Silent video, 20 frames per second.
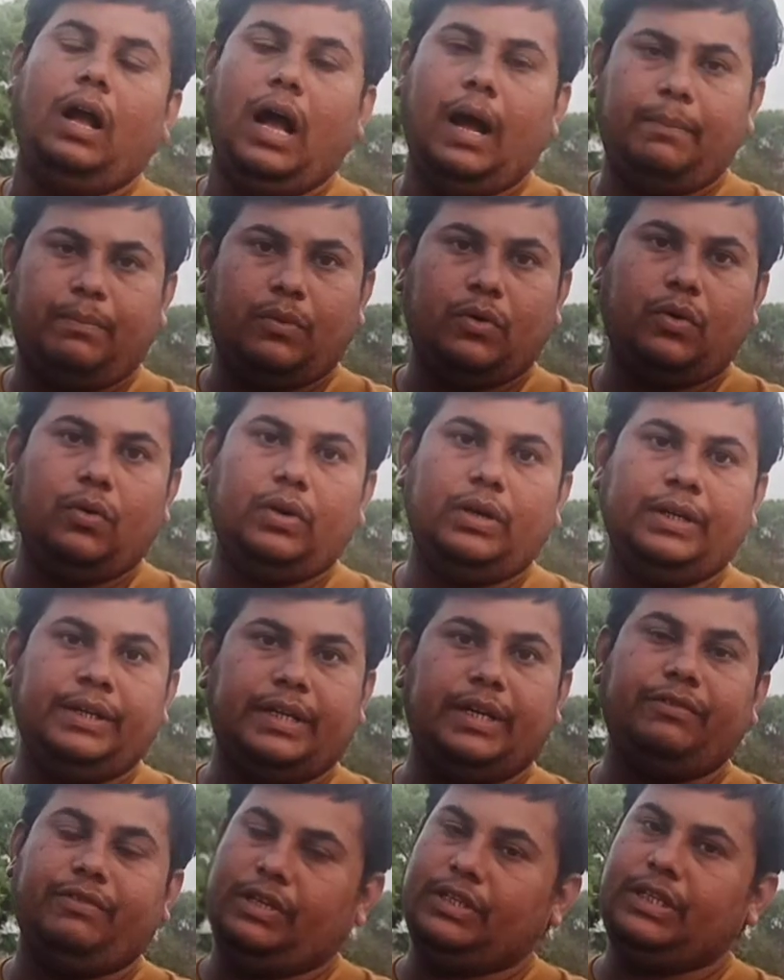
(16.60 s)
आपको
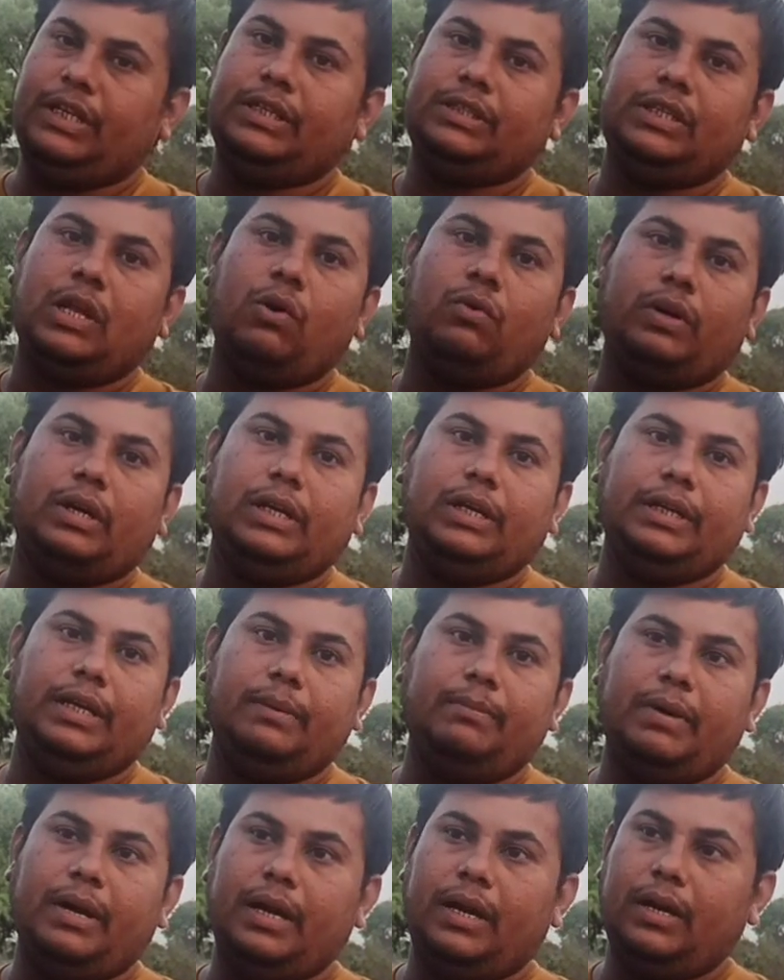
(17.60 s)
इनकी विशेषताओं के
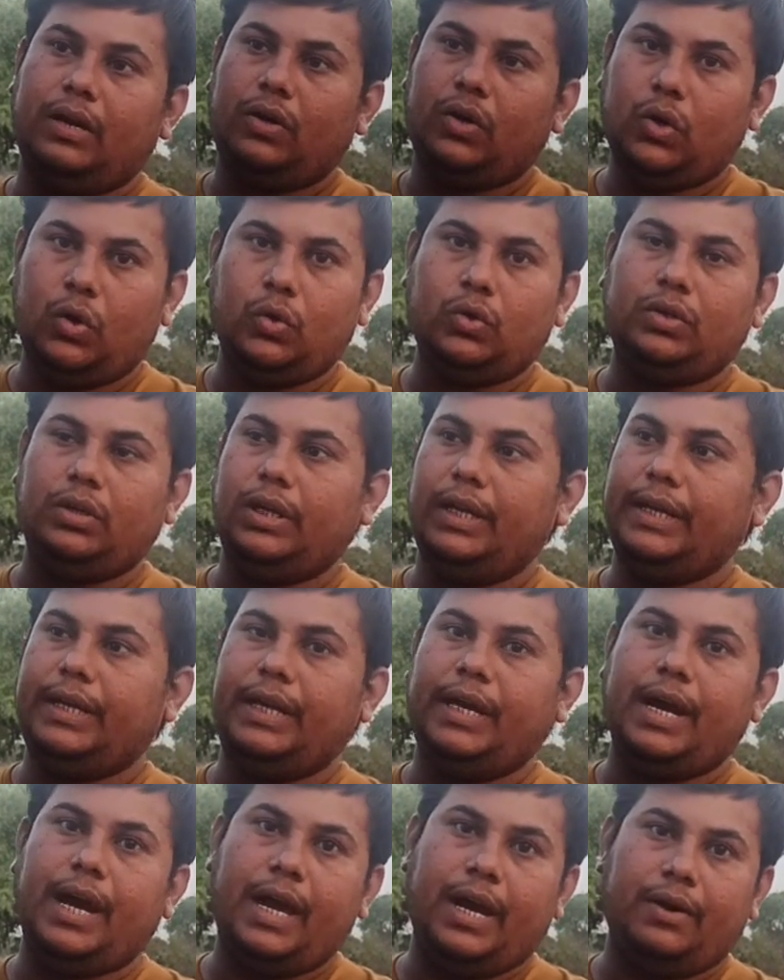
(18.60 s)
लिए मैं खुद
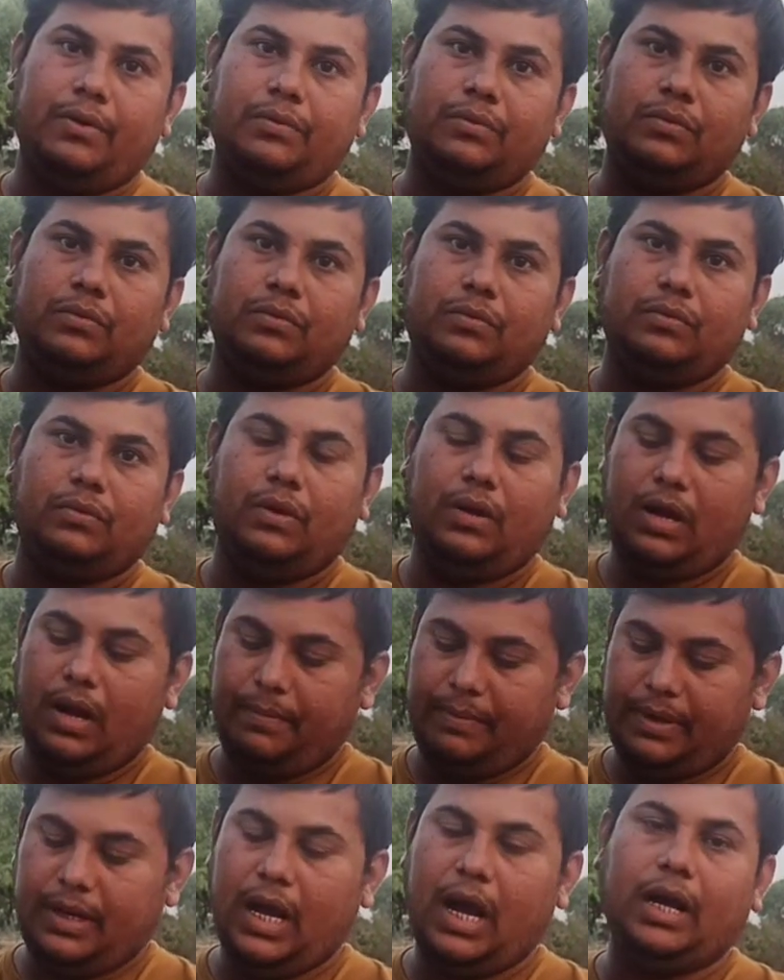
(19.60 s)
लेके आया हूँ
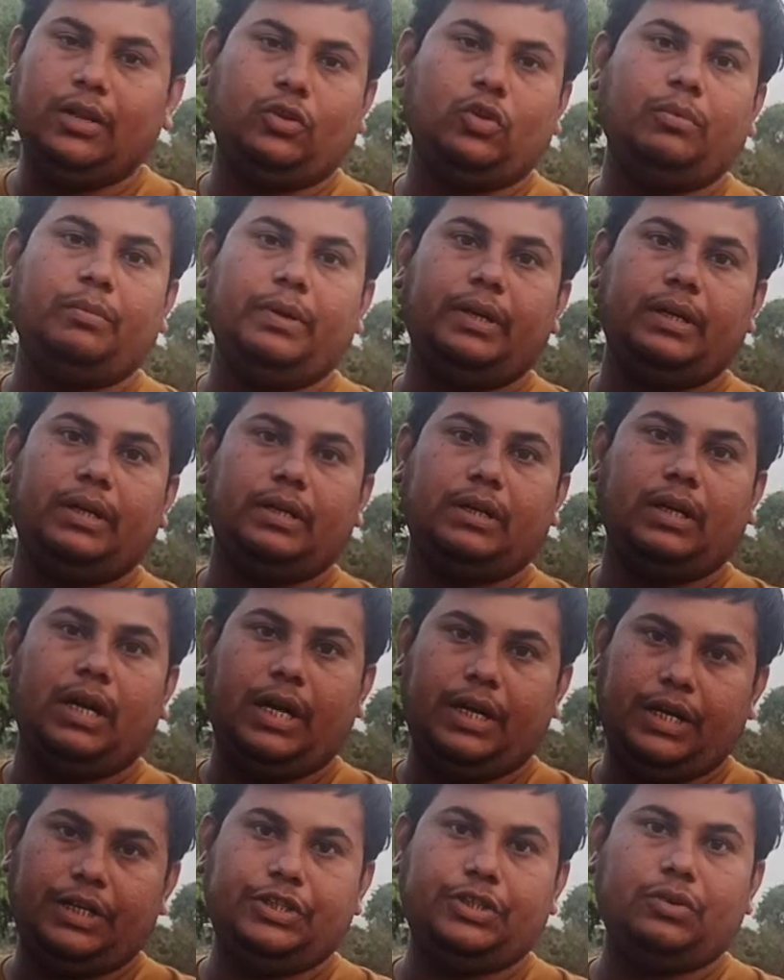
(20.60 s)
अपने हाथों में
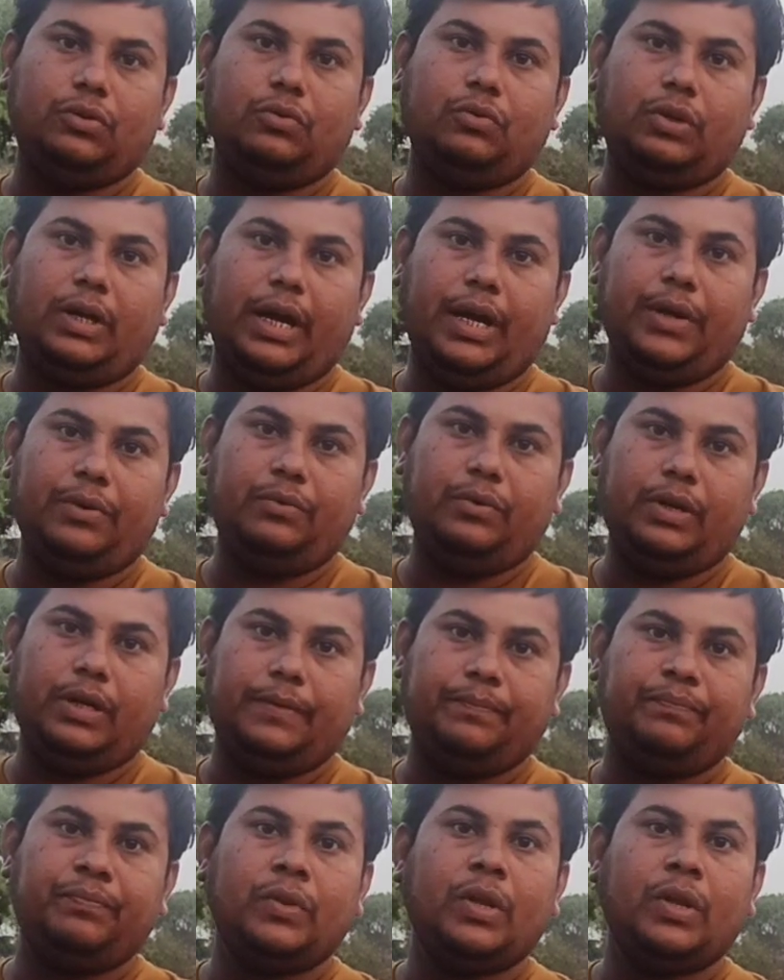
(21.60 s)
कान्हा जी को उठाए हुए